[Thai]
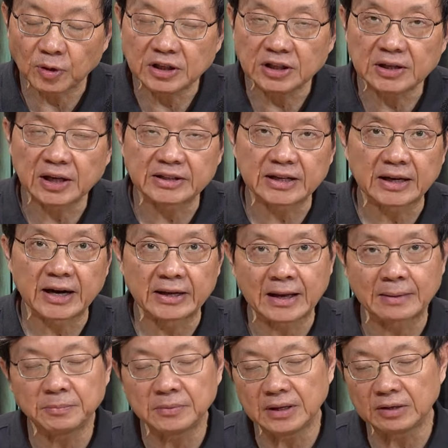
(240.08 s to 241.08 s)
หนึ่งเกิดจากอะไรครับ
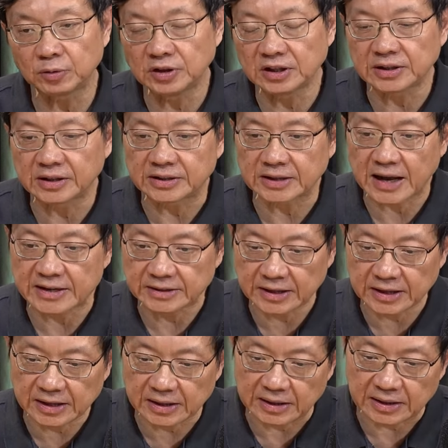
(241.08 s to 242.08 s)
อีกส่วนหนึ่งเกิดจากการ
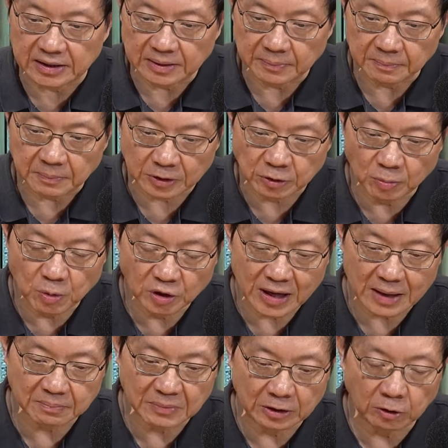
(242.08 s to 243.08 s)
ที่พายุพวกนี้
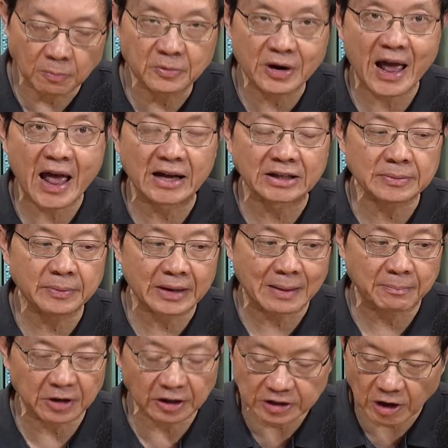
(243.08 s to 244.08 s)
มีลมแรงใช่ไหมครับ
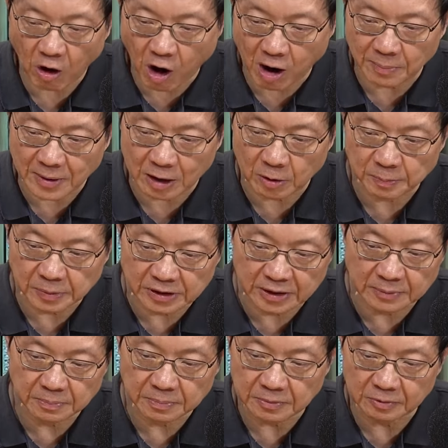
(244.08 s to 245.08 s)
ก็จะหอบเอาพื้น
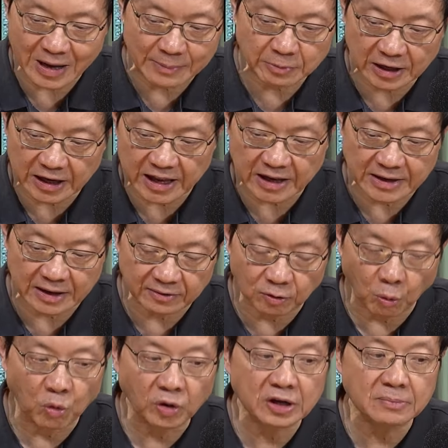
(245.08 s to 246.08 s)
น้ำทะเลเนี่ยสู
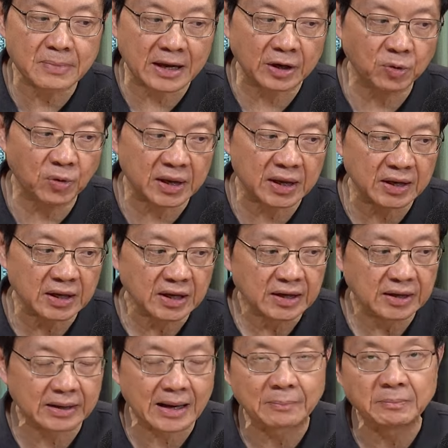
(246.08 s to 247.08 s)
งขึ้นมาด้วย
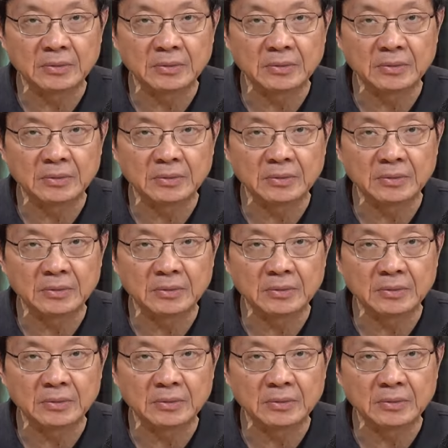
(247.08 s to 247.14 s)
นะครับ